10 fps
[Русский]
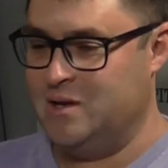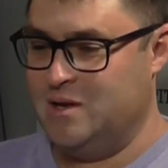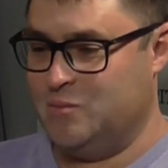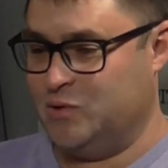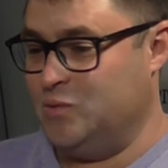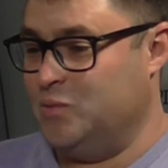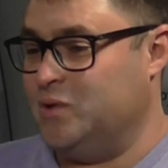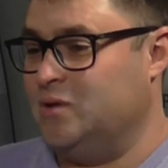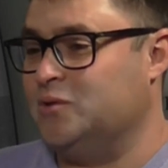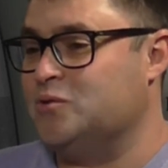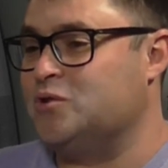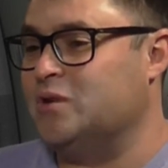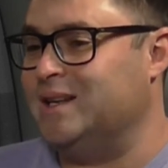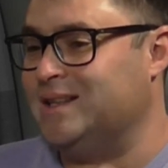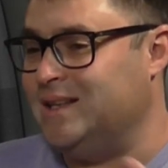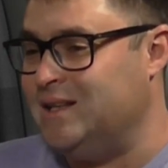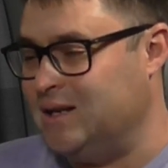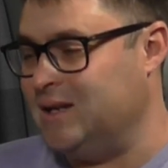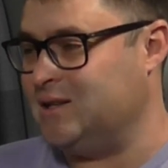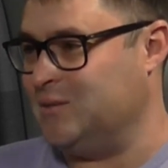Потом я понял то, что э, и
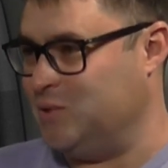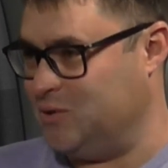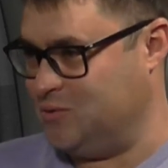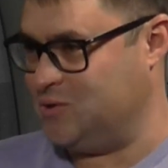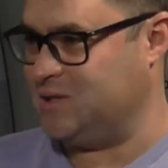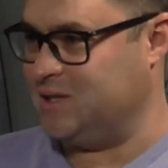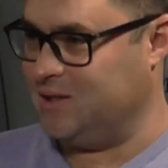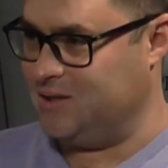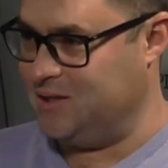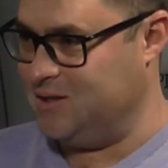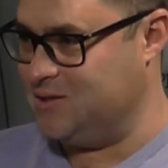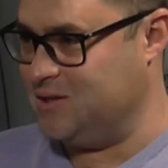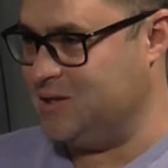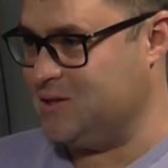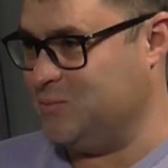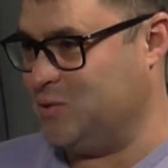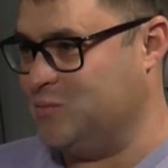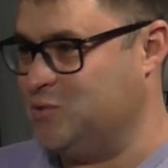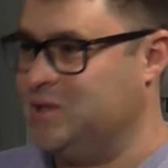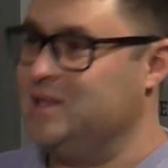это мне тоже стало неинтересно,
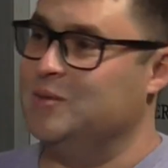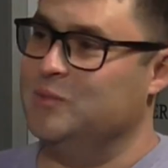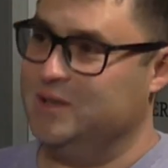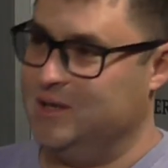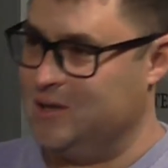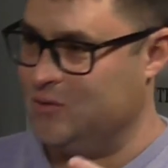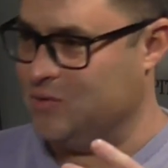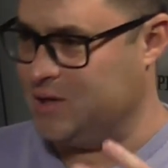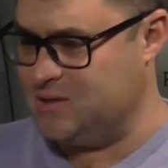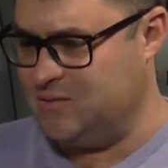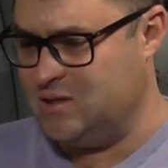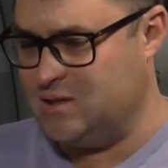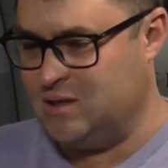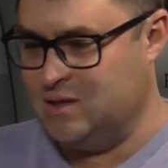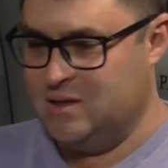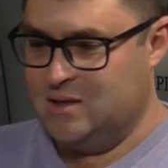потому что не было никакого развития.